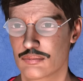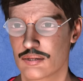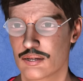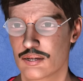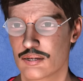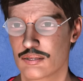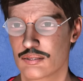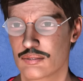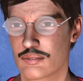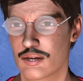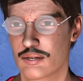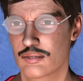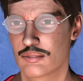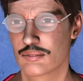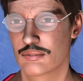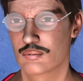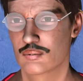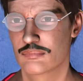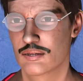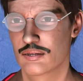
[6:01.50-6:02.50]
ఏం చెయ్యాలి
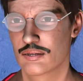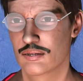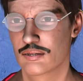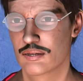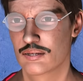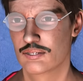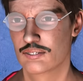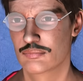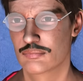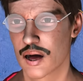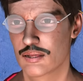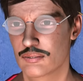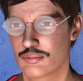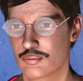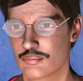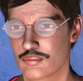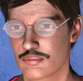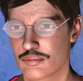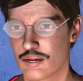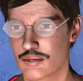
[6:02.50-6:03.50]
అసలు
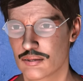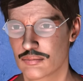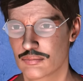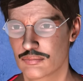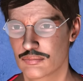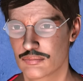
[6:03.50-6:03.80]
తెలుసుకోవటం ఎట్టా